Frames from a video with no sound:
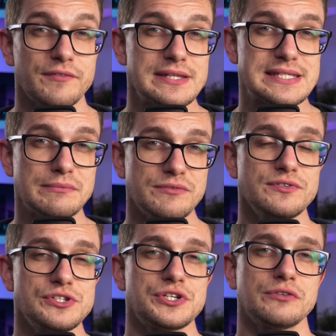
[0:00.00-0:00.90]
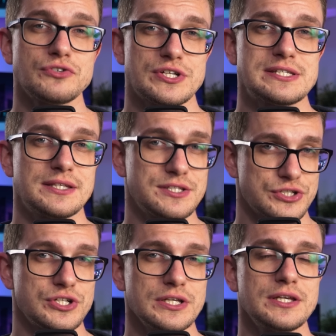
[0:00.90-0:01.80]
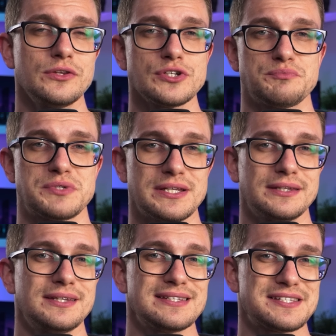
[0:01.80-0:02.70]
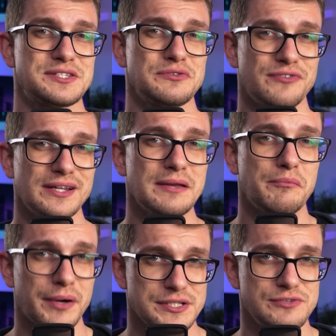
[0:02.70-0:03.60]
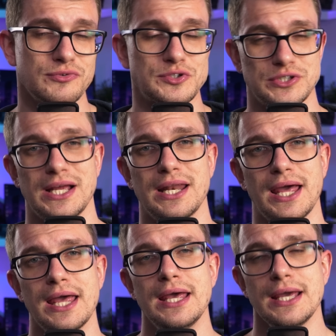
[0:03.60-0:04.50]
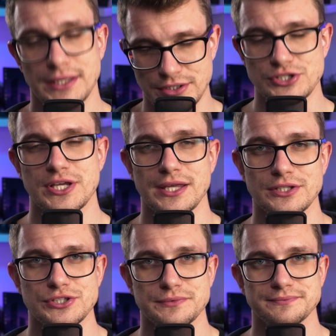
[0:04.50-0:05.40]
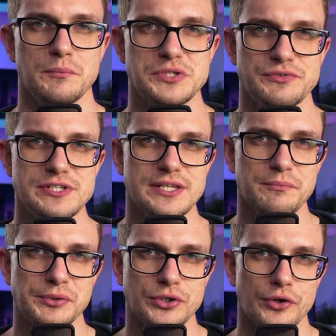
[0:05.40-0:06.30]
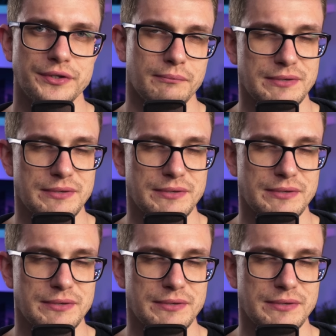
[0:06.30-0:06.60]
więc sami widzicie, nowoczesne skrzynki to sprzęty zdecydowanie bardziej funkcjonalne niż kiedyś. Przede wszystkim pod kątem